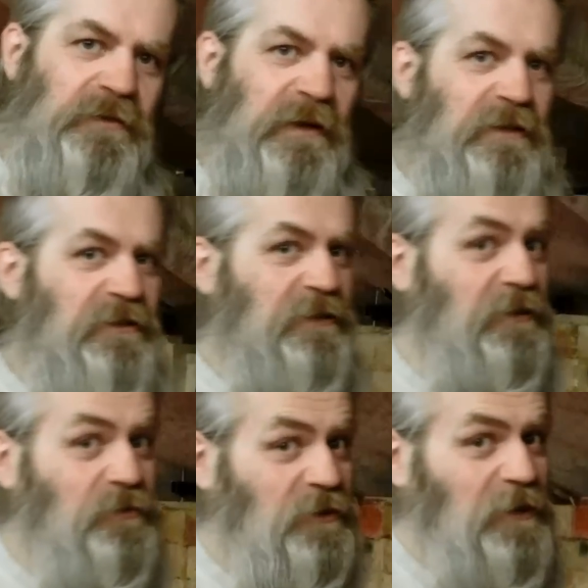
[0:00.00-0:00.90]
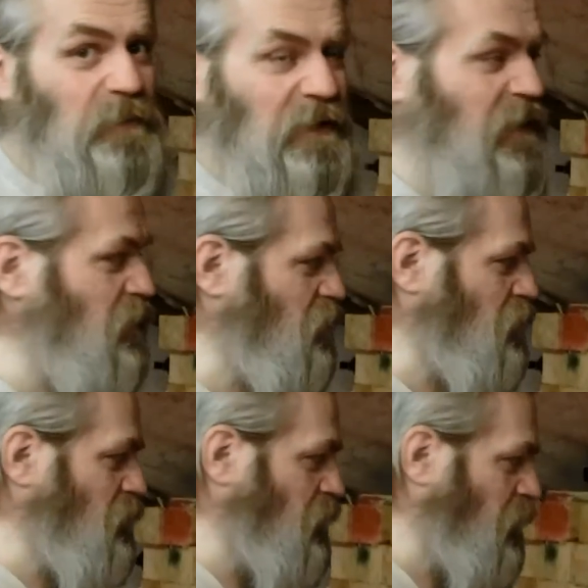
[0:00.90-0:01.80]
Фактически здесь уже не прогладишь
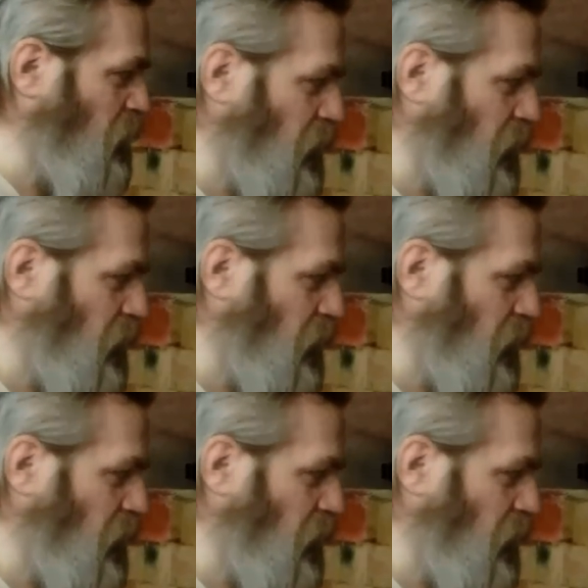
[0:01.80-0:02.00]
ничего.